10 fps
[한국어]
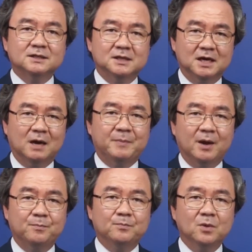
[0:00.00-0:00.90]
네가
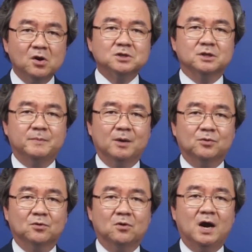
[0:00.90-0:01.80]
배, 먹어서
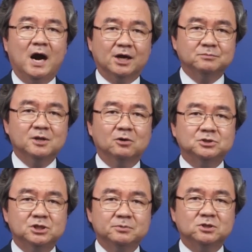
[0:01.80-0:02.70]
배부르고
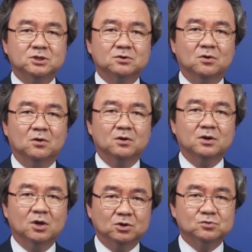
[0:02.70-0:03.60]
아름다운 집을 짓고
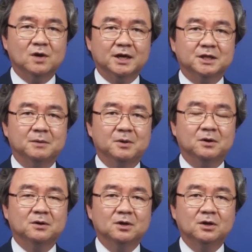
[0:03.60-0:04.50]
거주하게 되며